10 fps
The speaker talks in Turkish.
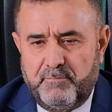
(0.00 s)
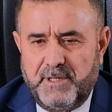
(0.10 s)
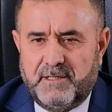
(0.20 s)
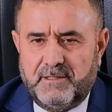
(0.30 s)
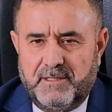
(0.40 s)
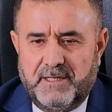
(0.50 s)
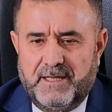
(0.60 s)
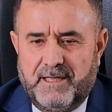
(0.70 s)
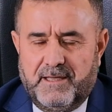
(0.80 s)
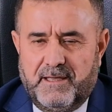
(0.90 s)
bir
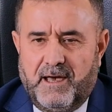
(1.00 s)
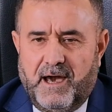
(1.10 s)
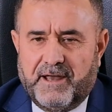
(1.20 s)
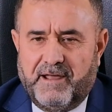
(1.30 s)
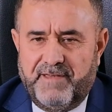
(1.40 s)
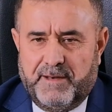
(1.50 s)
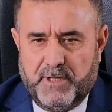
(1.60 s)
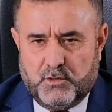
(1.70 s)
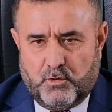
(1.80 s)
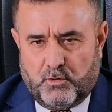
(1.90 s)
e, ara
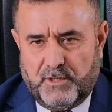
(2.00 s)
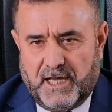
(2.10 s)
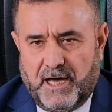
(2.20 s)
vermek zorunda